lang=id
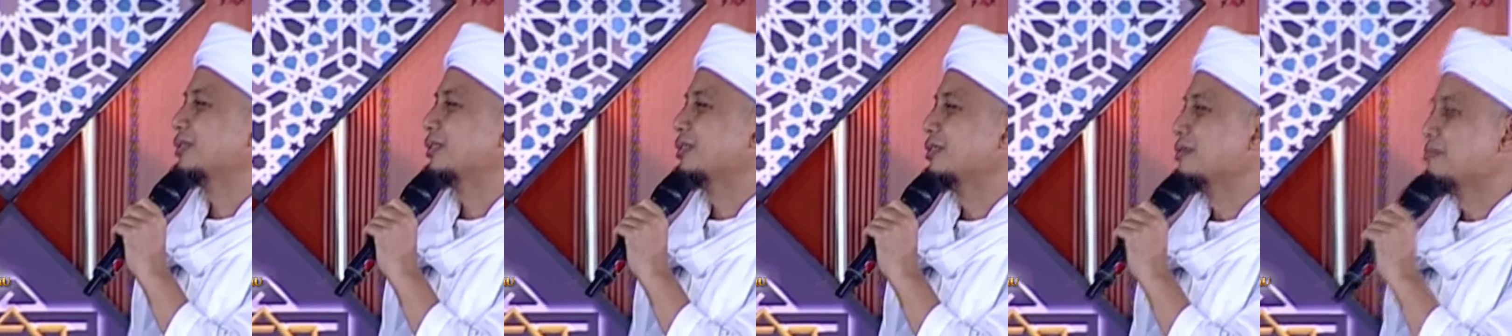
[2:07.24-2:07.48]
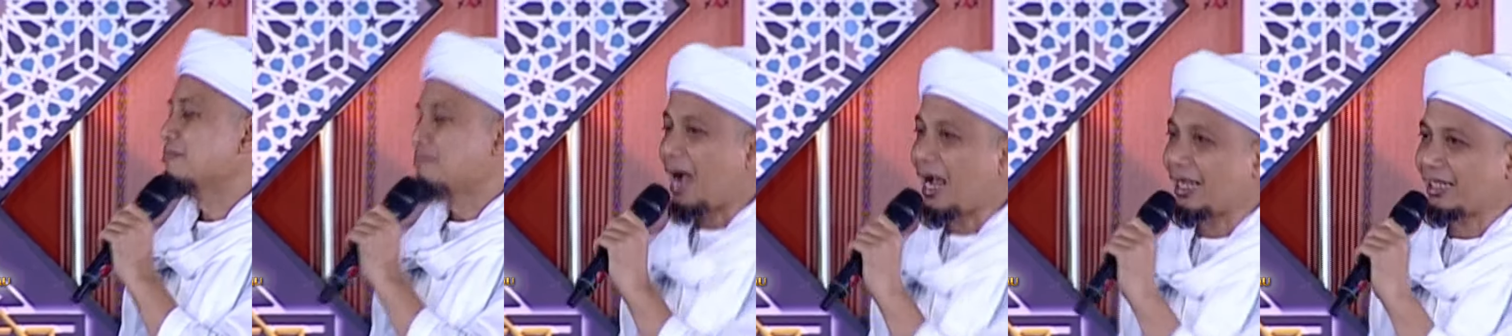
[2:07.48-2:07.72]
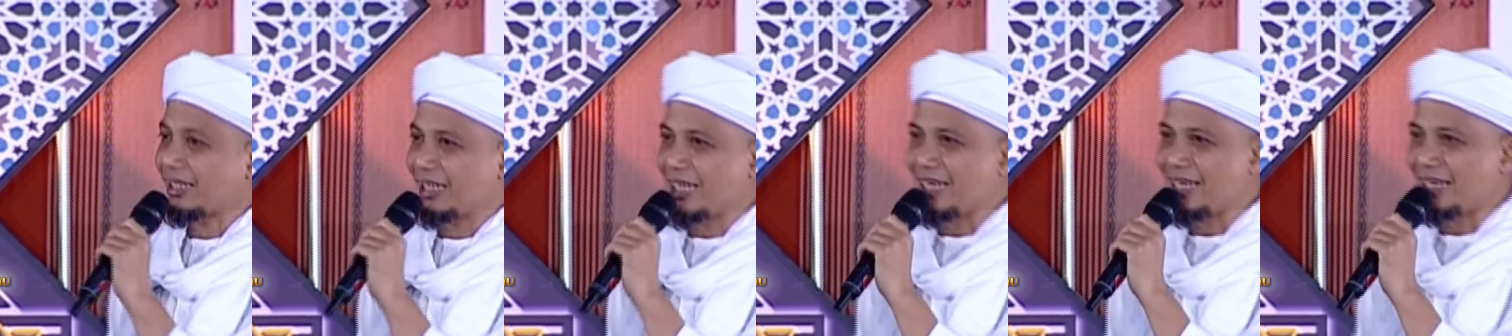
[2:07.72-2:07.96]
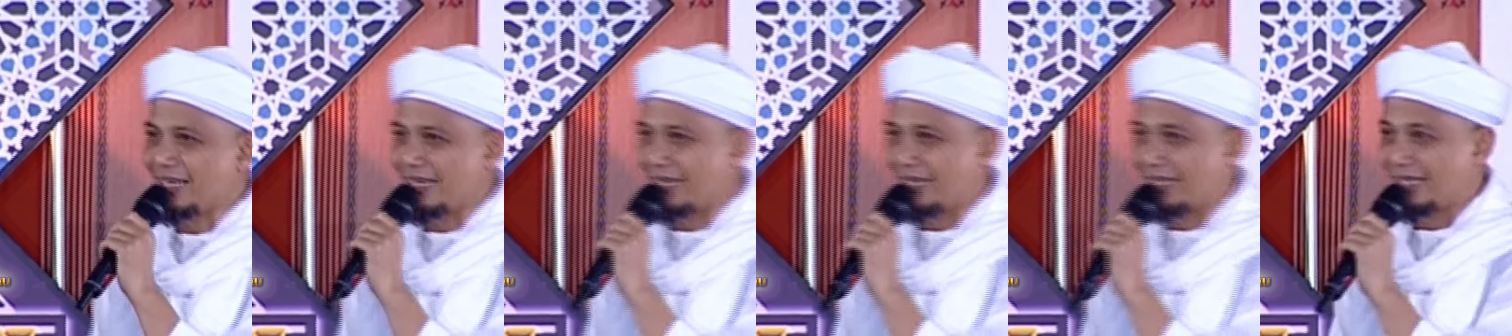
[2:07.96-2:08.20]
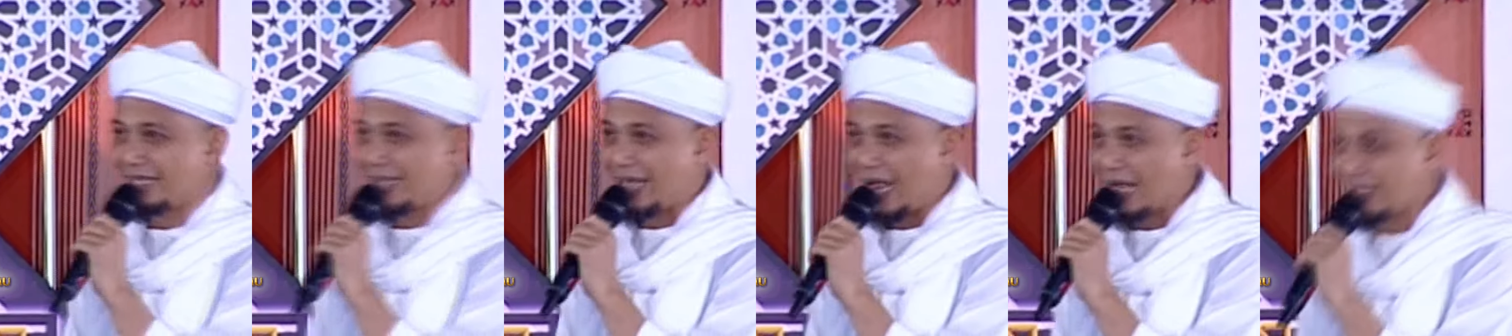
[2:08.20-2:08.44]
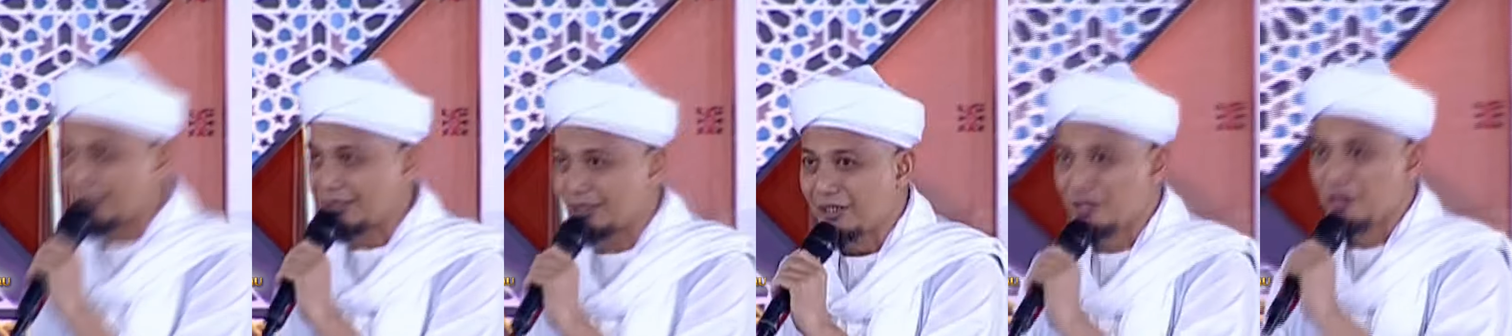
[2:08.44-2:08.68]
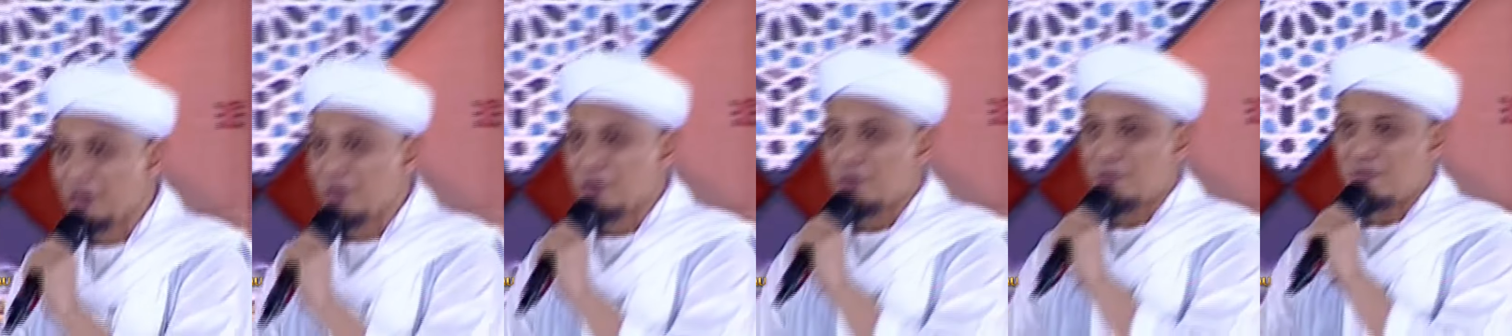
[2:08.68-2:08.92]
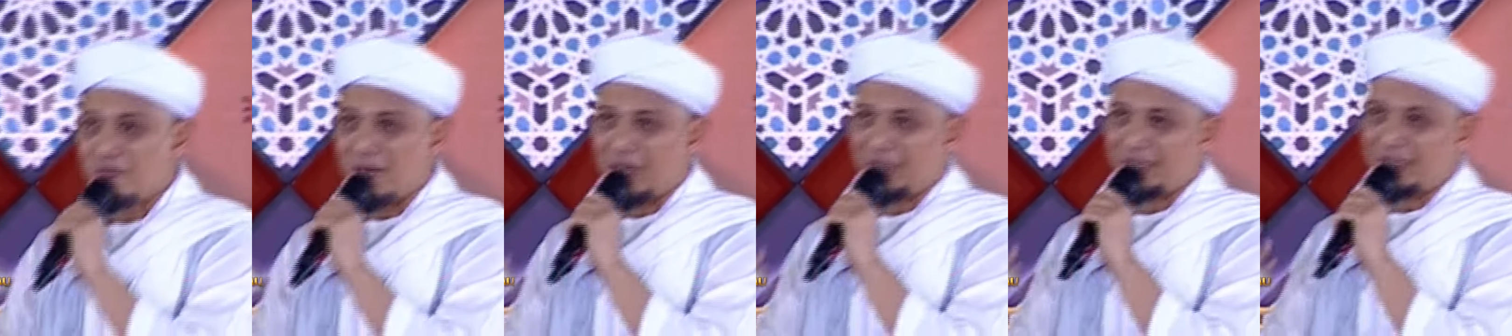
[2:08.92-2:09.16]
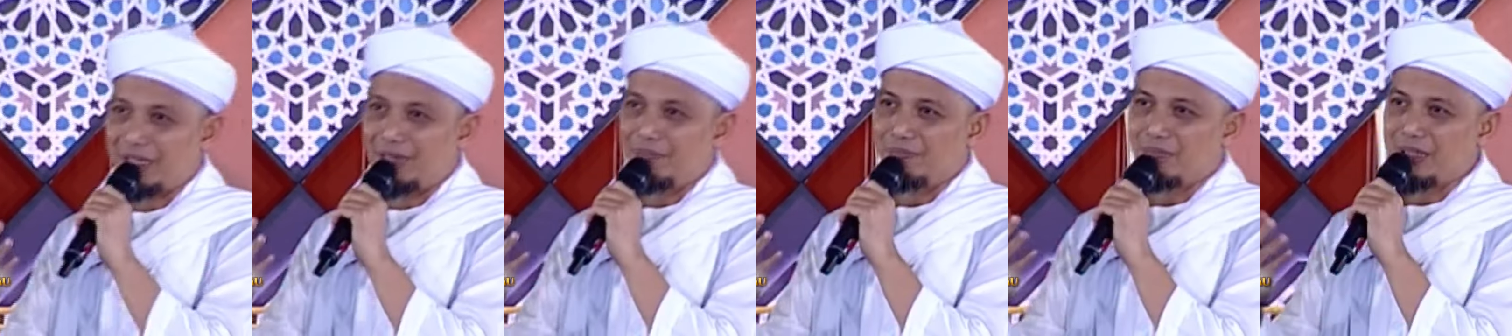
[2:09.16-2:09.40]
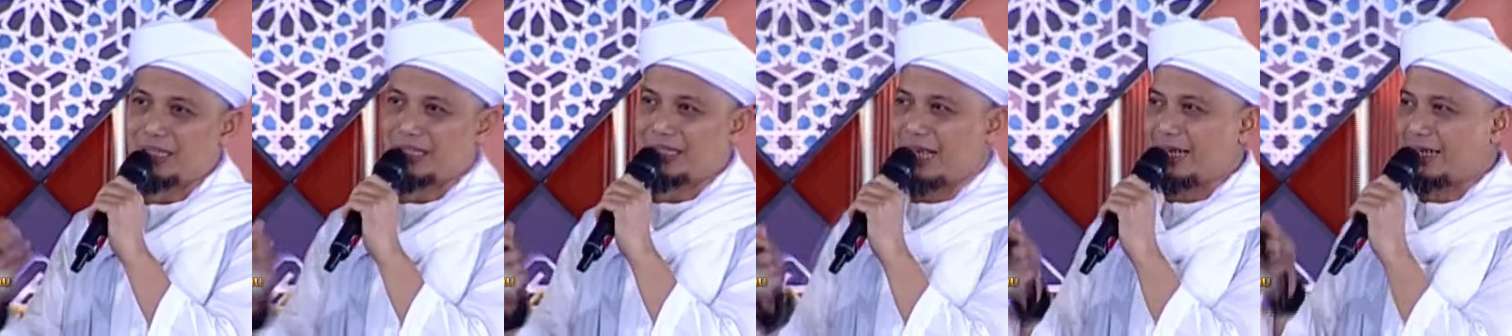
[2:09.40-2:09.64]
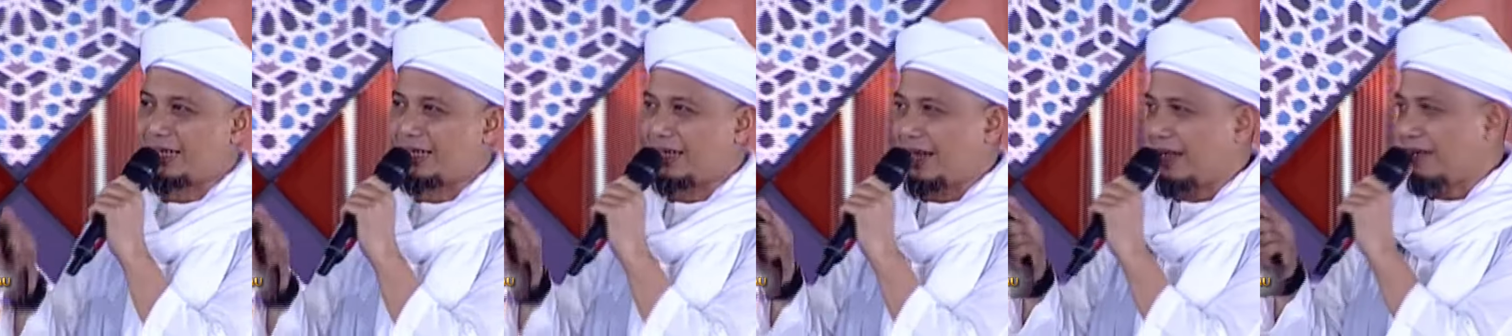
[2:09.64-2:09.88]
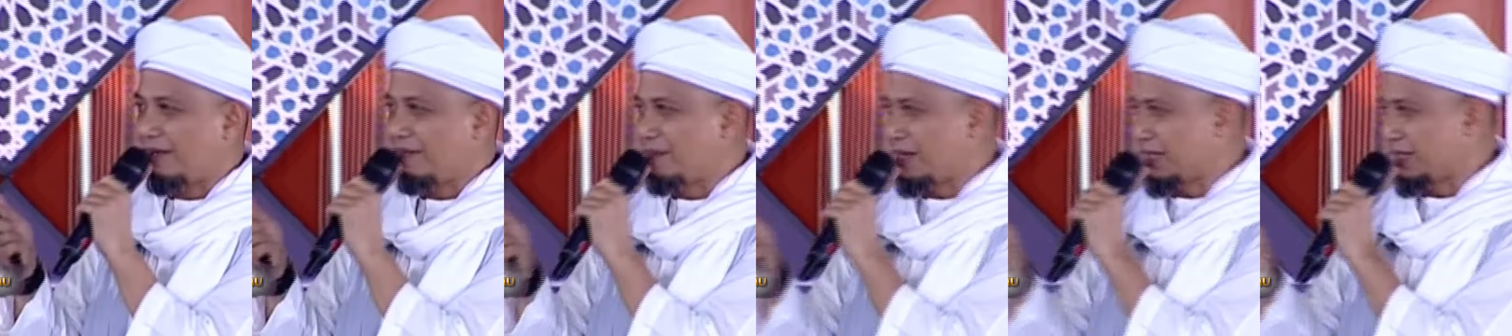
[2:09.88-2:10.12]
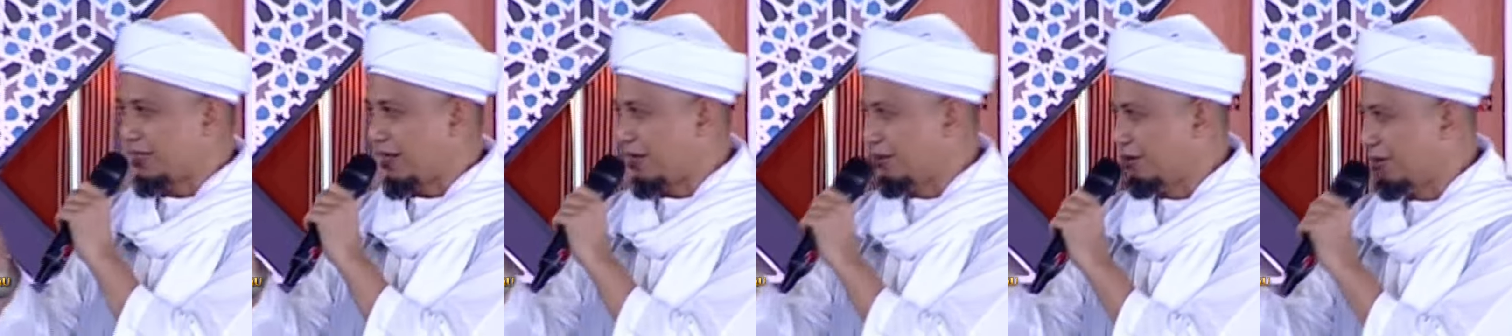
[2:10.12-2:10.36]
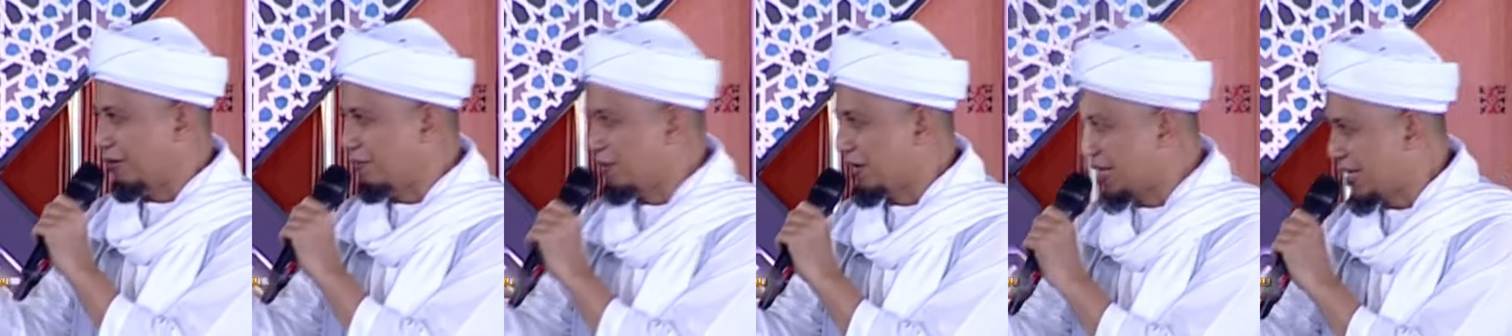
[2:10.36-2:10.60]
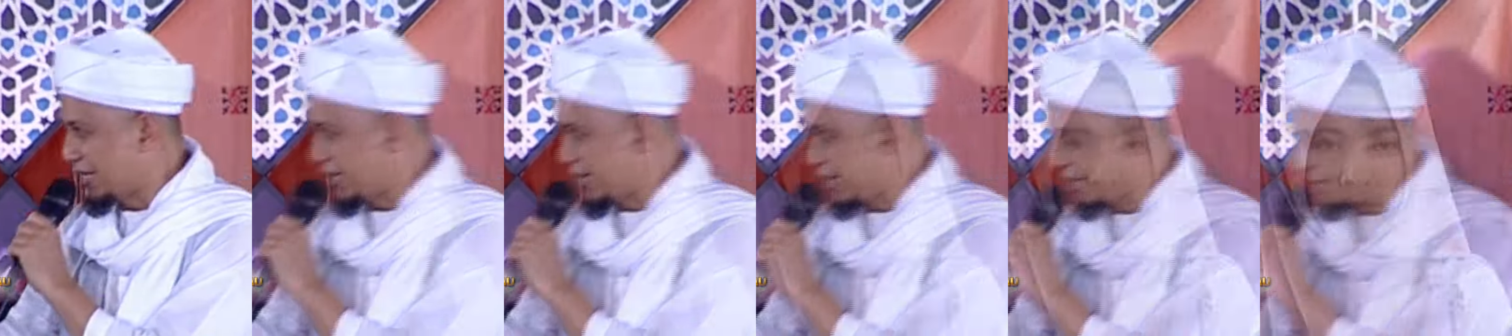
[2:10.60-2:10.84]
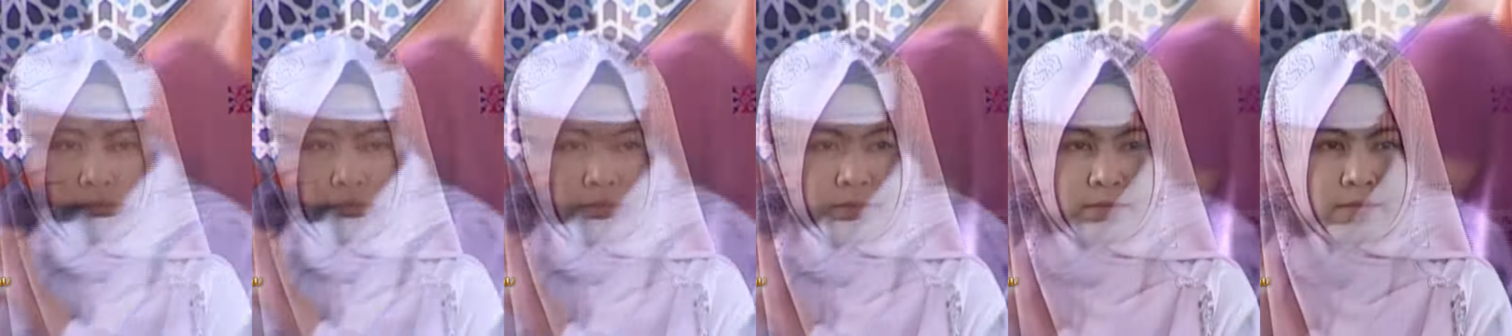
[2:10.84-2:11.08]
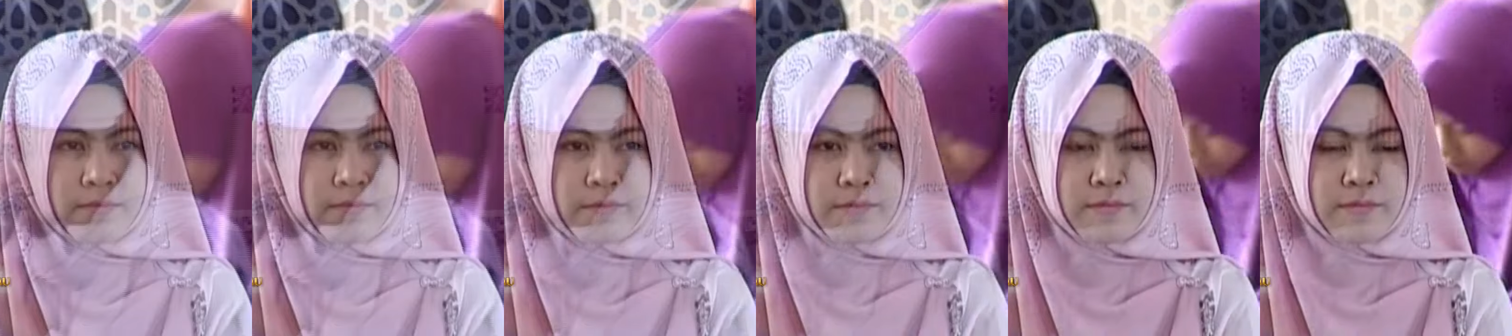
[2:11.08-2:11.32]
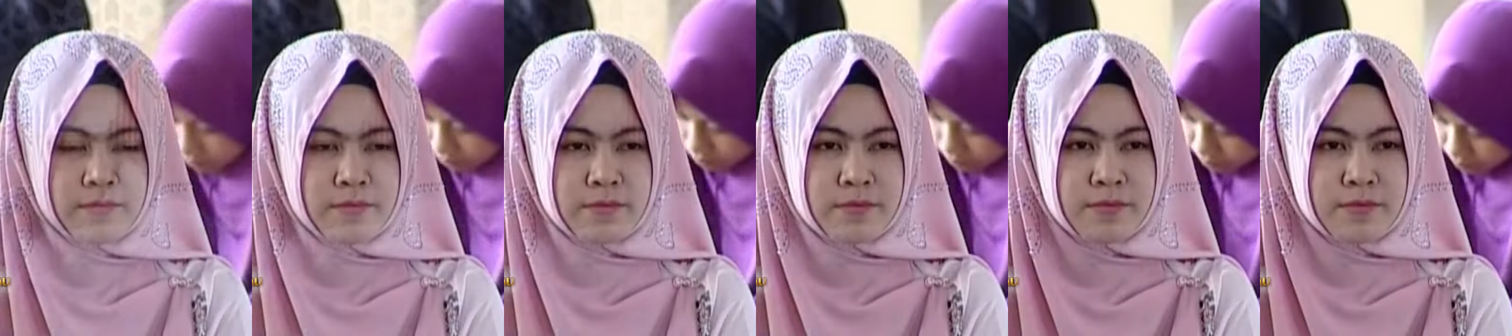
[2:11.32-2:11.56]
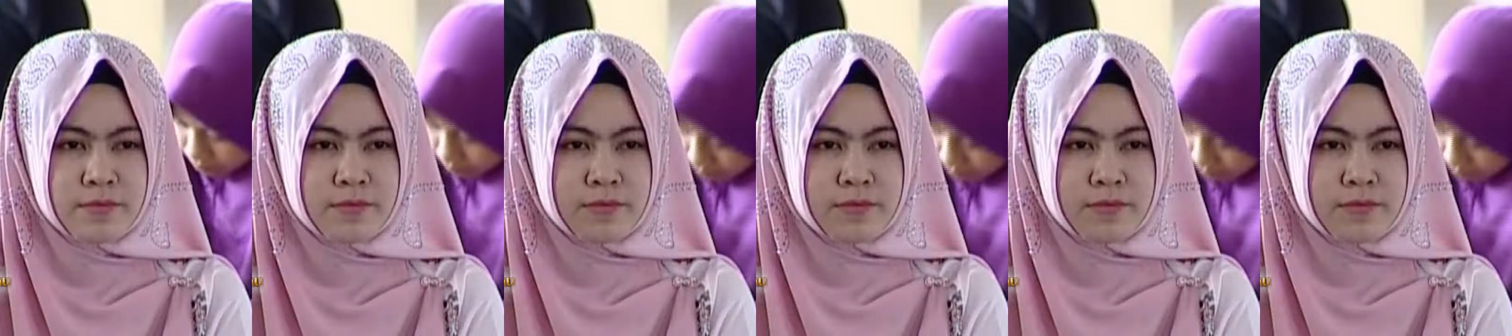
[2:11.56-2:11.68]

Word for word: Makin dekat, makin besar rahmat Allah berikan pada dirinya.